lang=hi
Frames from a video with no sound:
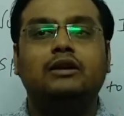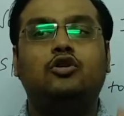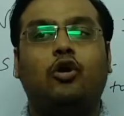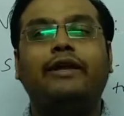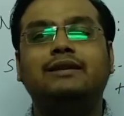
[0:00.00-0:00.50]

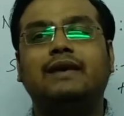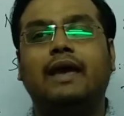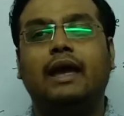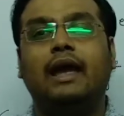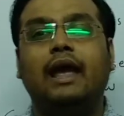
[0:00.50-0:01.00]
ड्राइंग्स
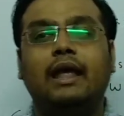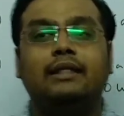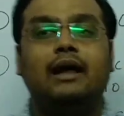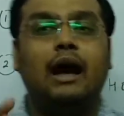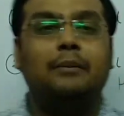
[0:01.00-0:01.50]
है
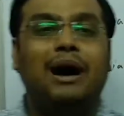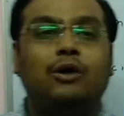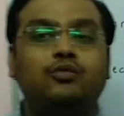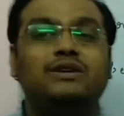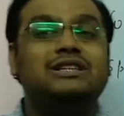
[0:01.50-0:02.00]
द
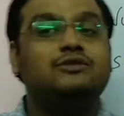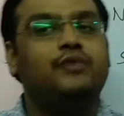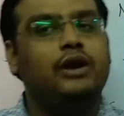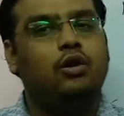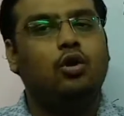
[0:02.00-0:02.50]
अमाउंट विच इज़
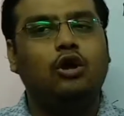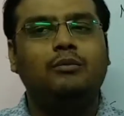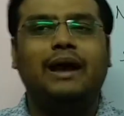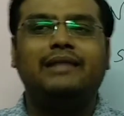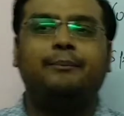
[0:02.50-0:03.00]
विदड्रॉन
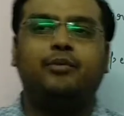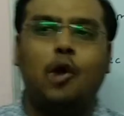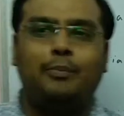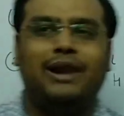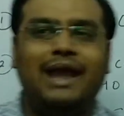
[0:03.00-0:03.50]
बाय द
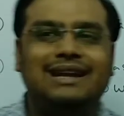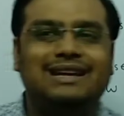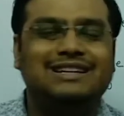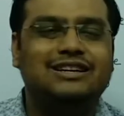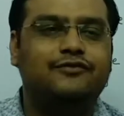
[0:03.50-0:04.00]

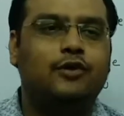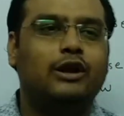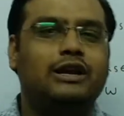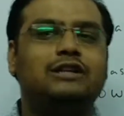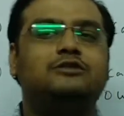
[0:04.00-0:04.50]
प्रॉपराइटर
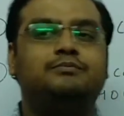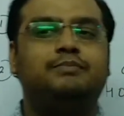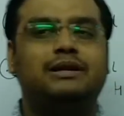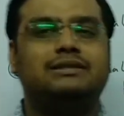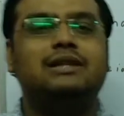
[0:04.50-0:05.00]
फॉर इट्स
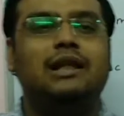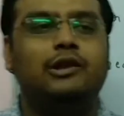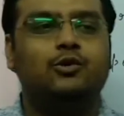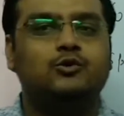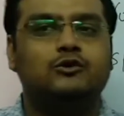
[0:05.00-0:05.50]
पर्सनल
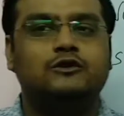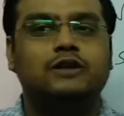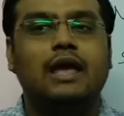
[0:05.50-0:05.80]
यूज़